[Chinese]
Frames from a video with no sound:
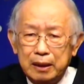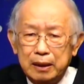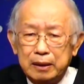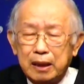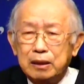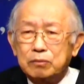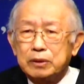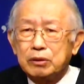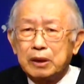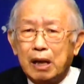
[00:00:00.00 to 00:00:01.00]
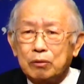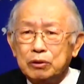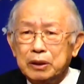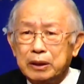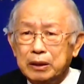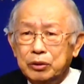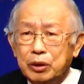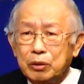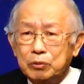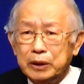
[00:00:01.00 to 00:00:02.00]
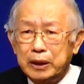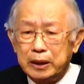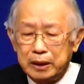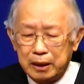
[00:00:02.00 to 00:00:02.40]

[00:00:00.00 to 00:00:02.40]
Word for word: 他跟我们做讨论神学的问题。